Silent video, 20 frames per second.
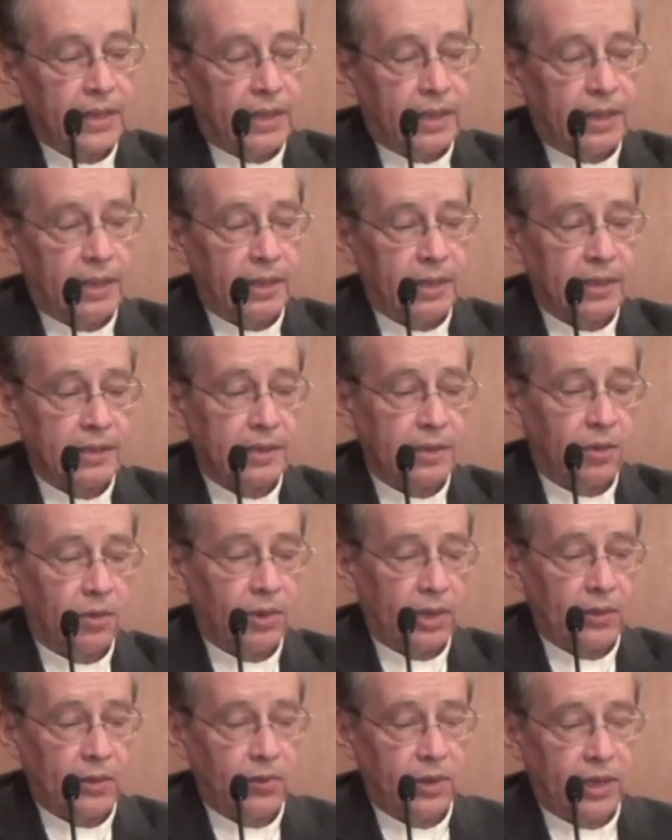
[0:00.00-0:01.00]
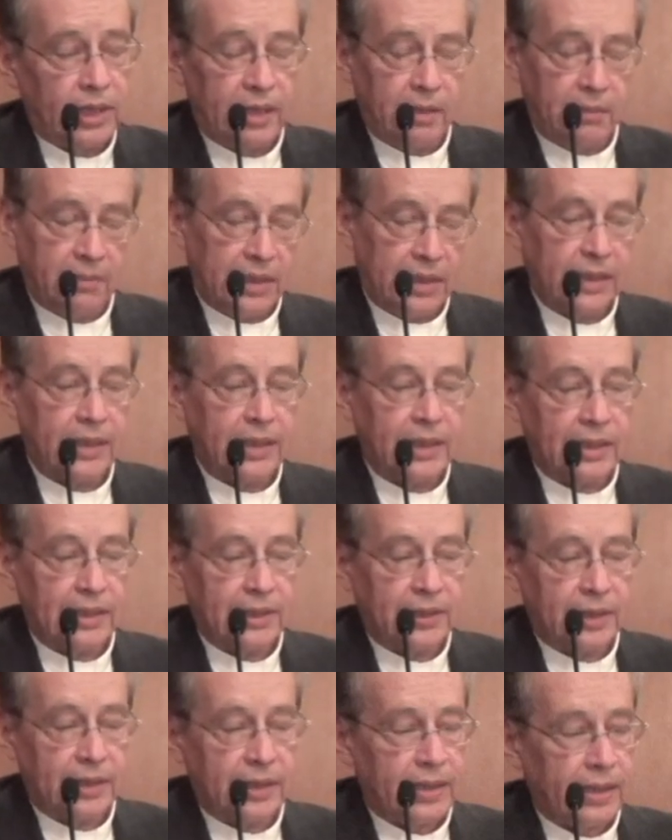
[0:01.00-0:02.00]
y desde luego en América
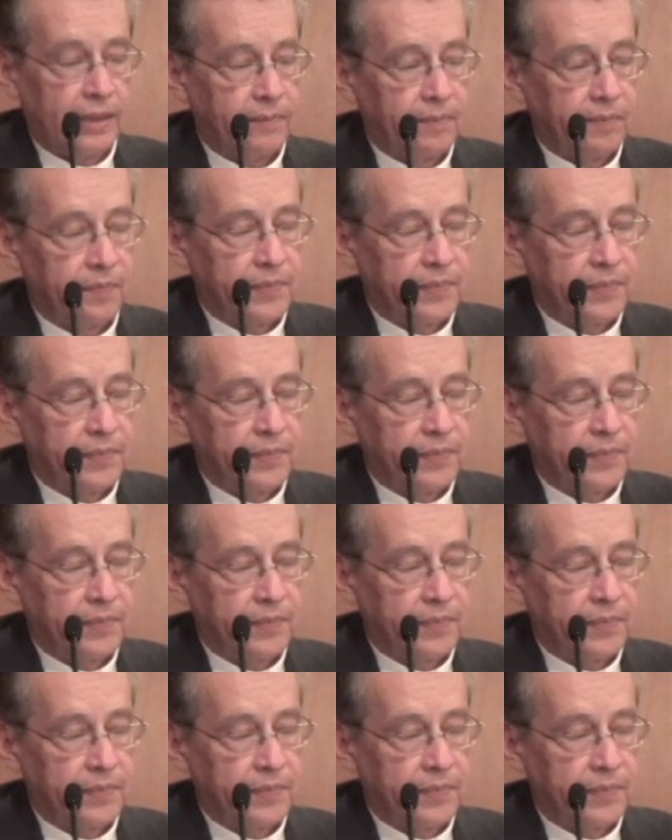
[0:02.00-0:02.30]
Latina.